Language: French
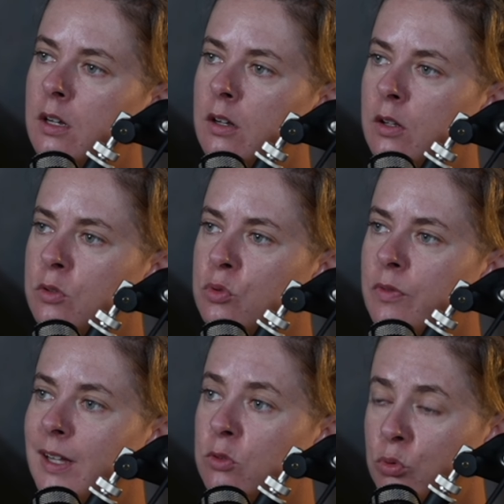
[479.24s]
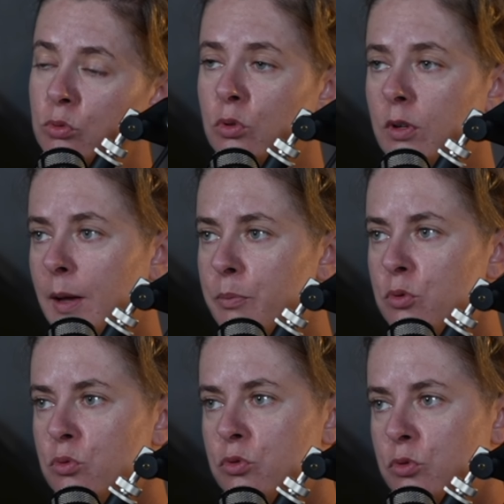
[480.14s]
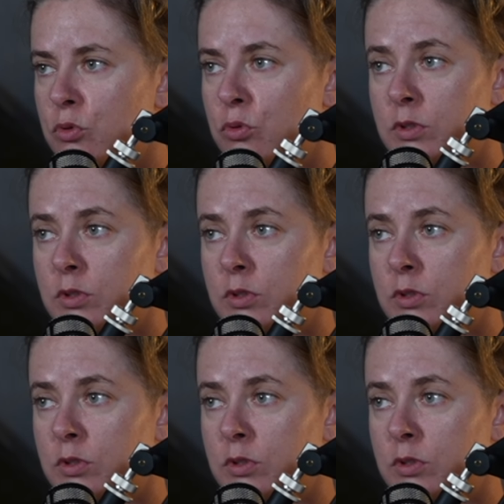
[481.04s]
euh, tu vas tondre la pelouse de